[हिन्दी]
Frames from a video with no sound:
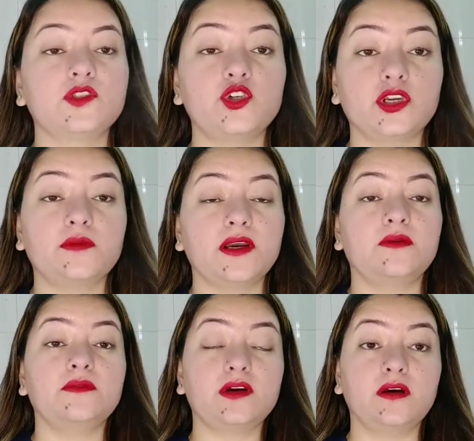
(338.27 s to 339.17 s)
जो कि मैं
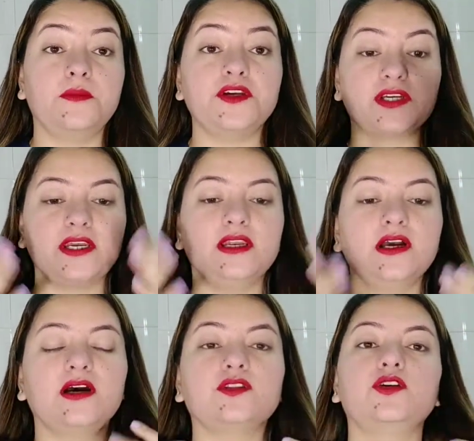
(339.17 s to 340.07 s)
हमेशा ही
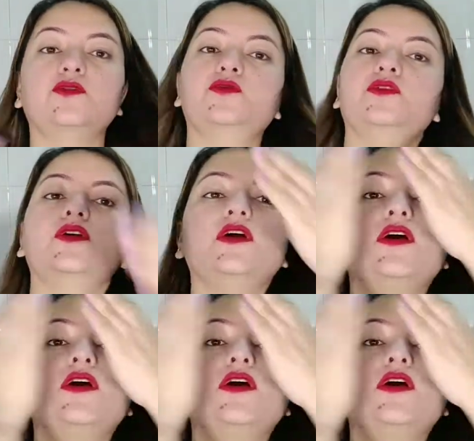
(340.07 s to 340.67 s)
लगाती हूँ